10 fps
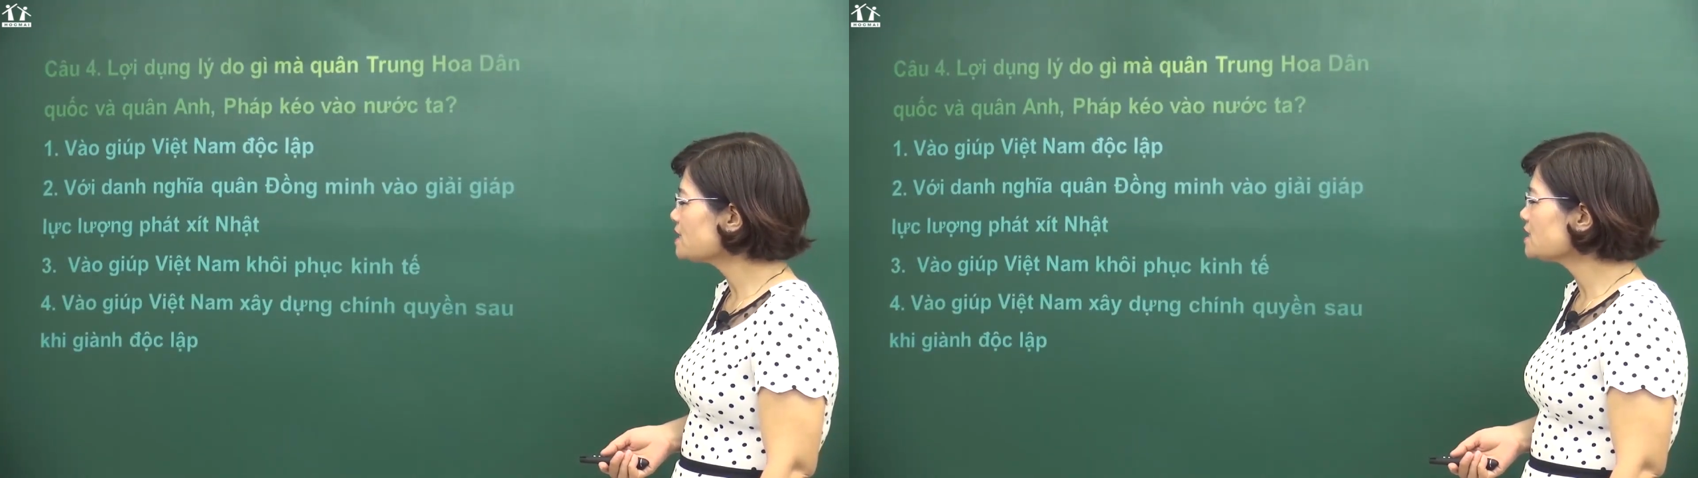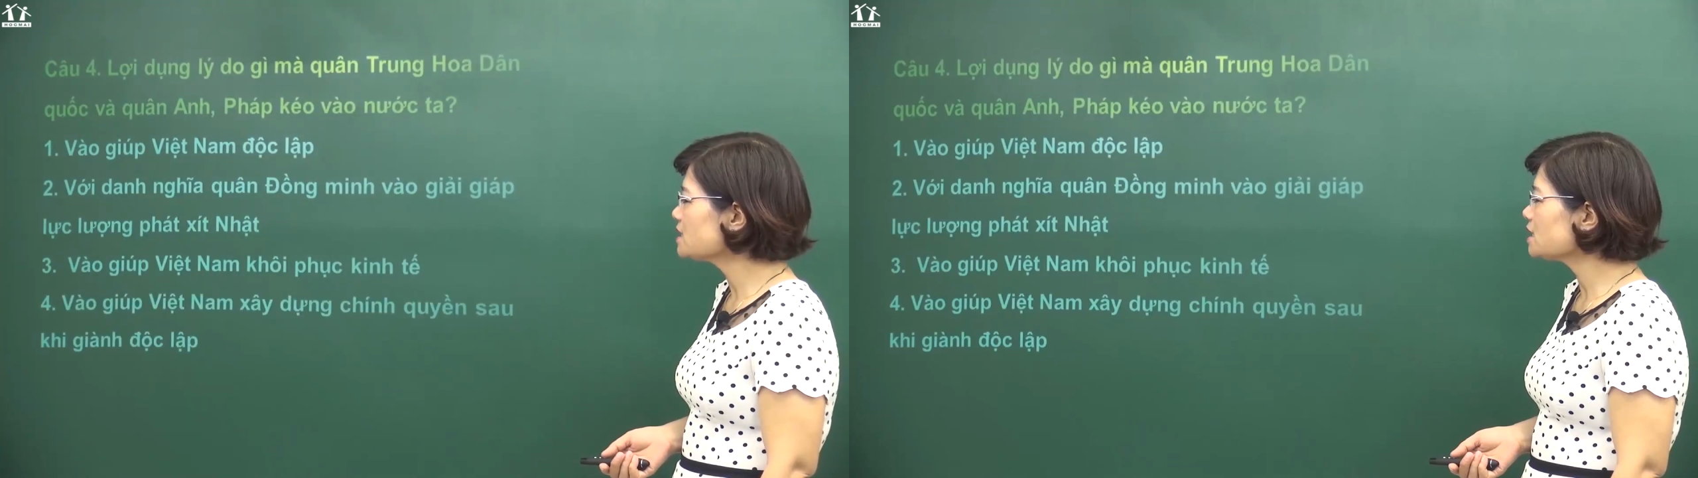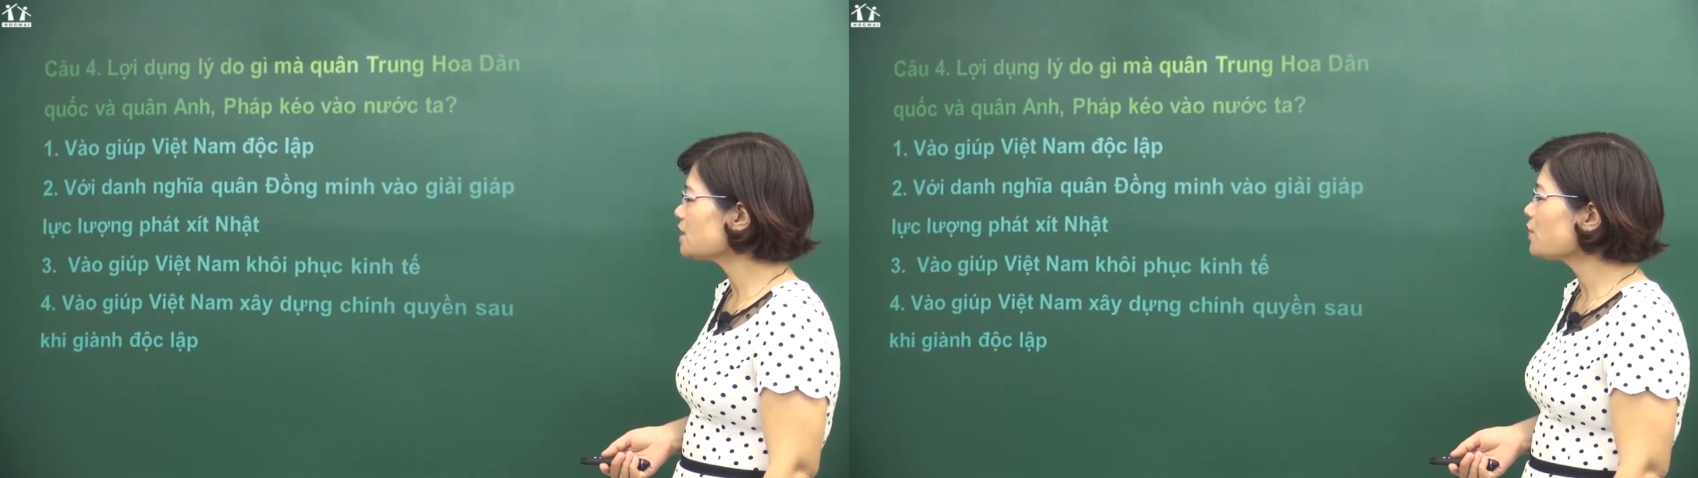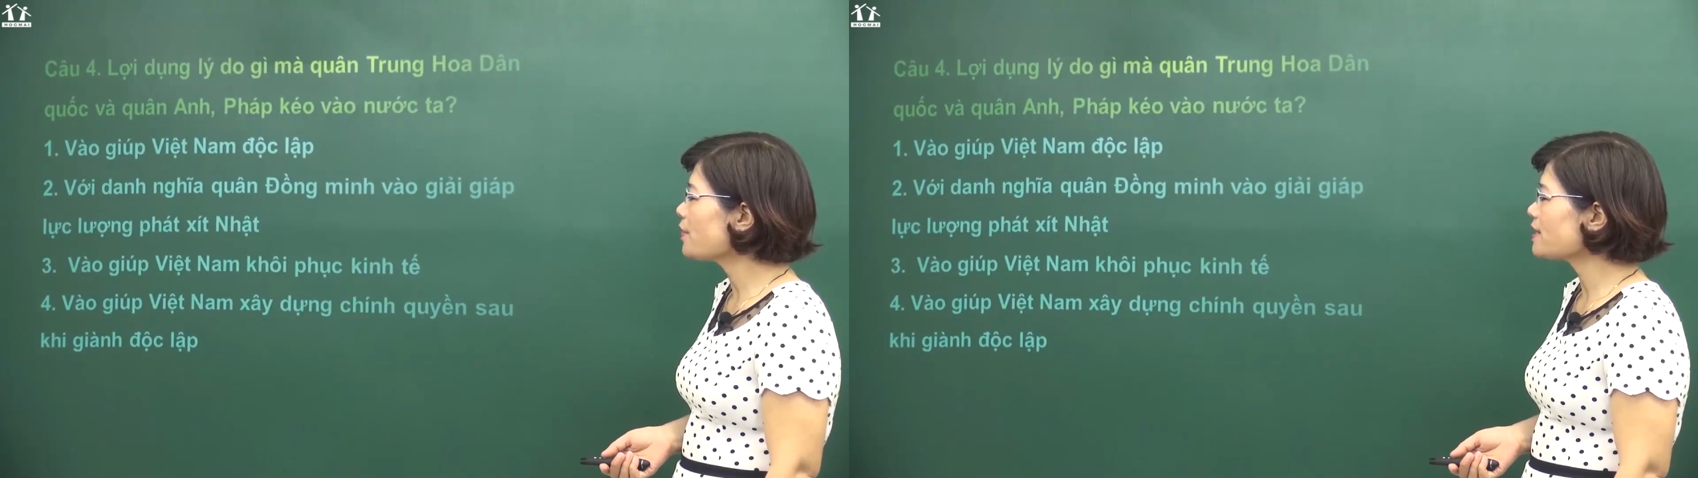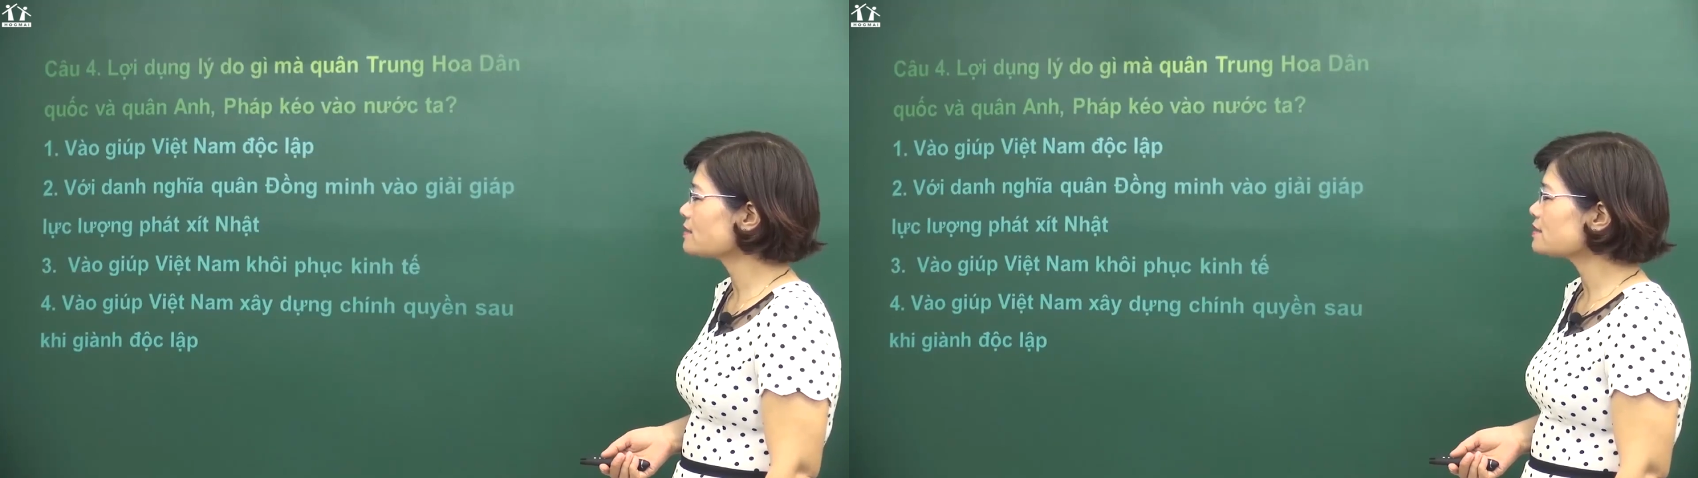xây dựng chính
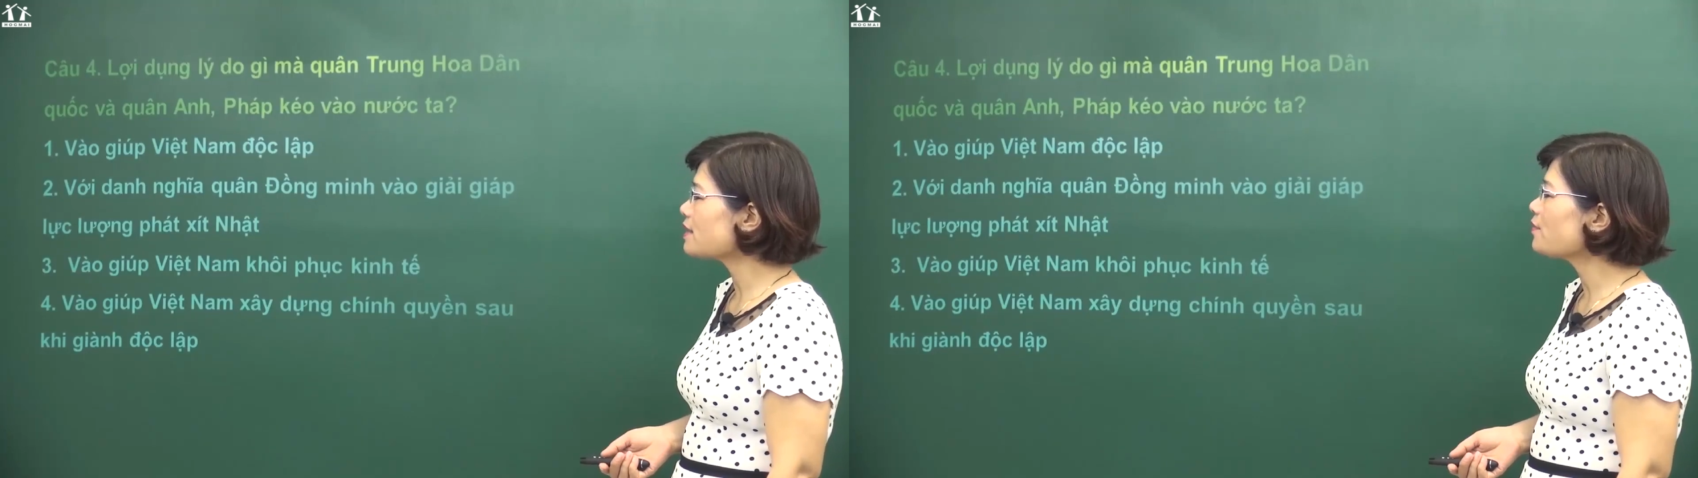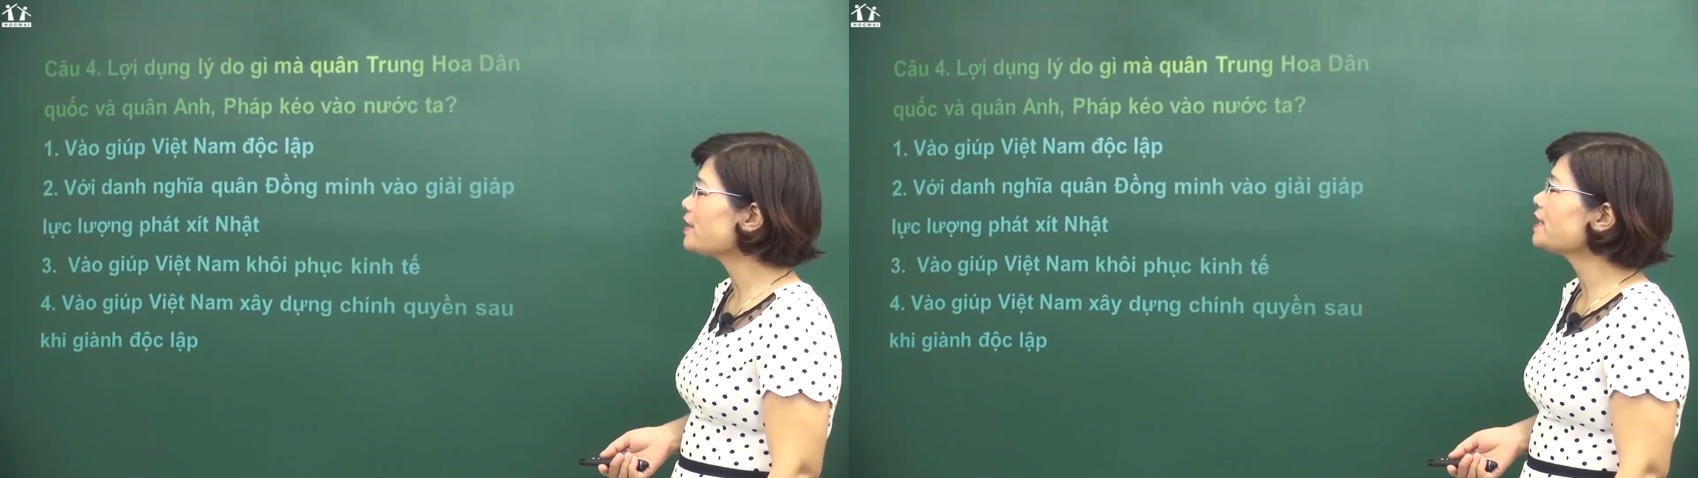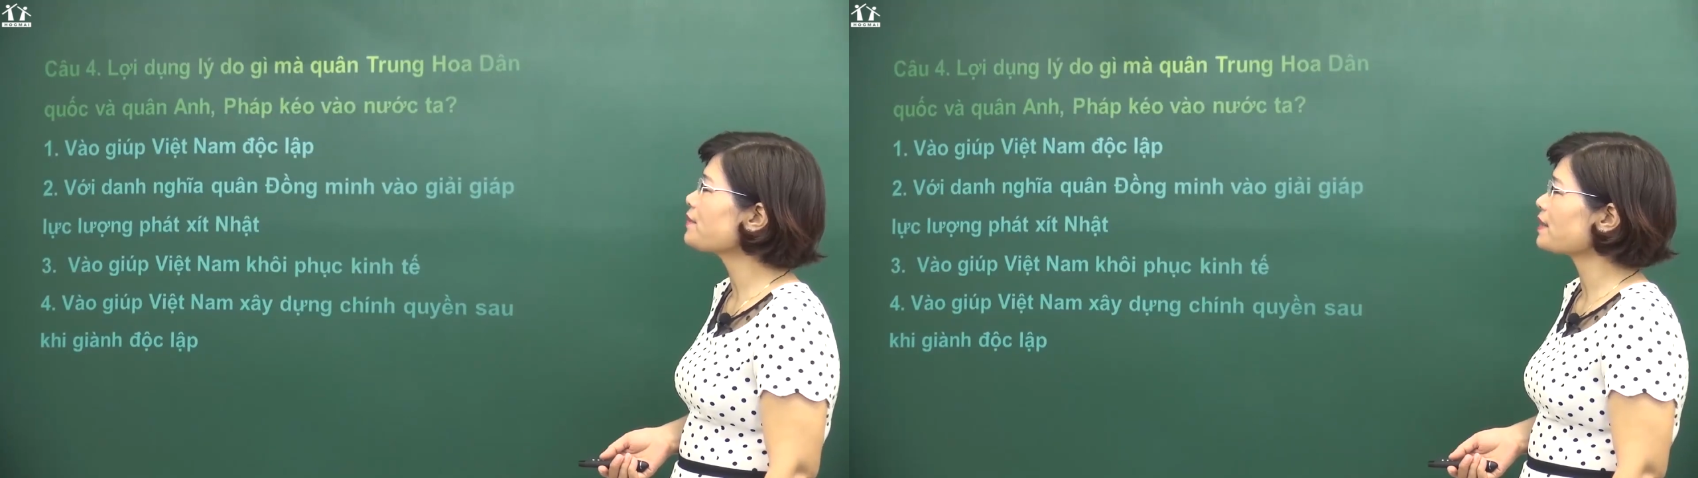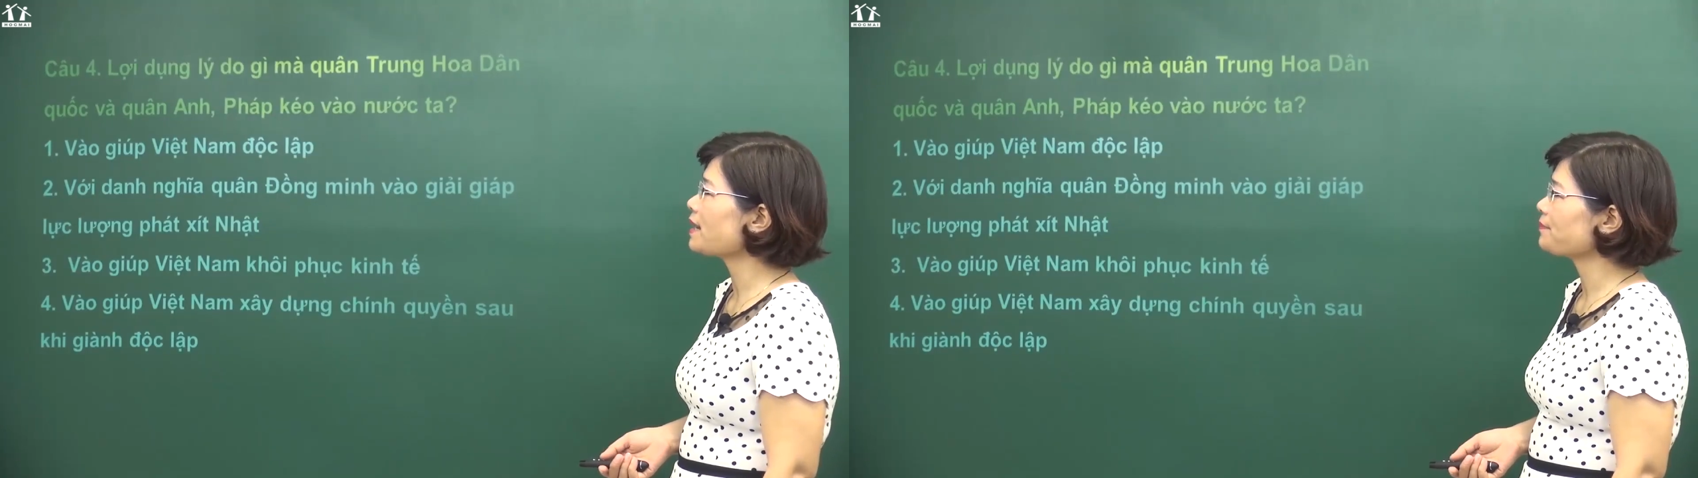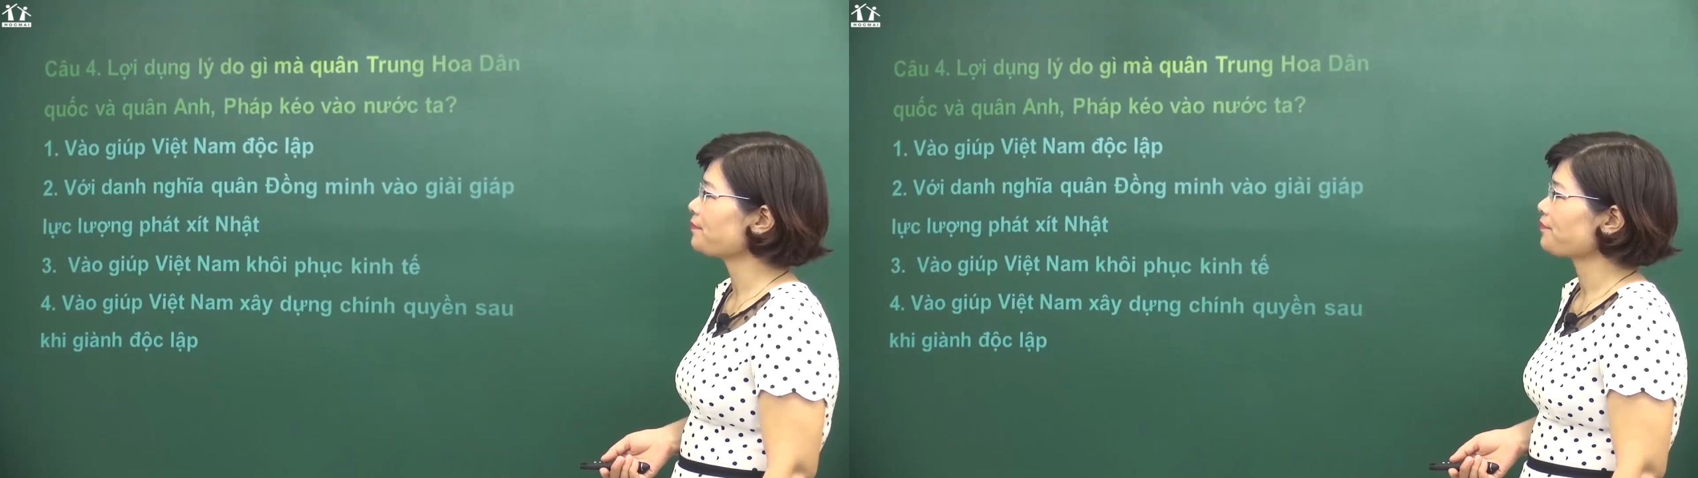quyền sau khi độc
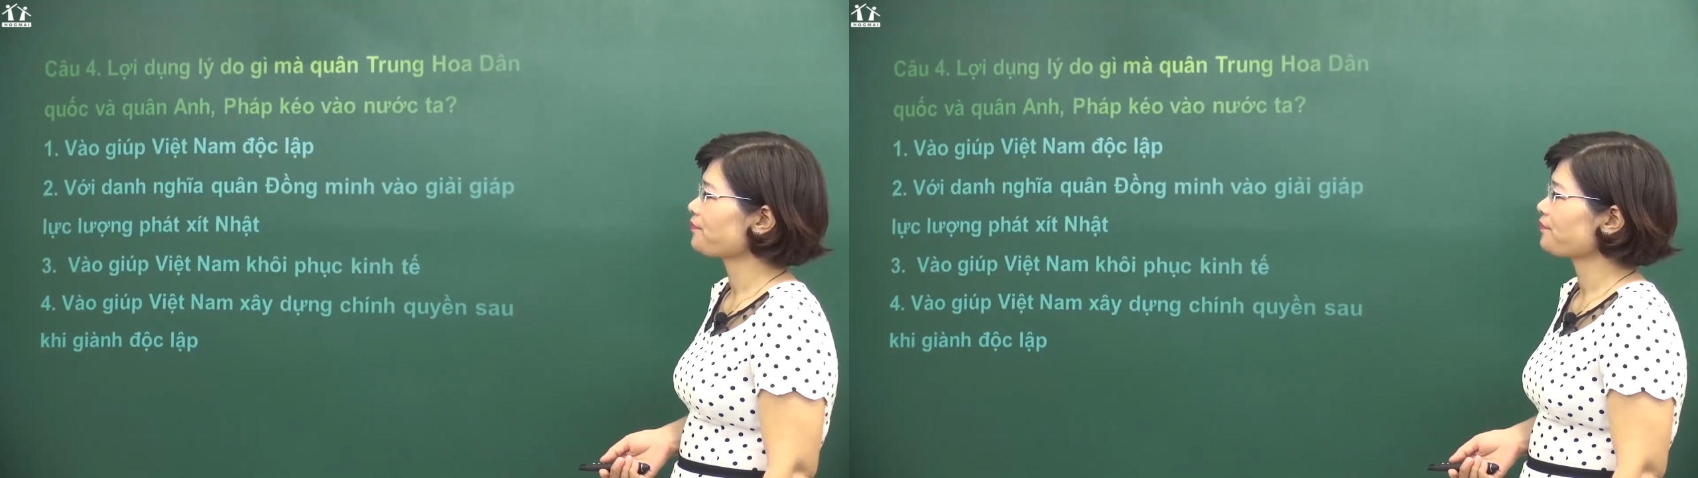lập.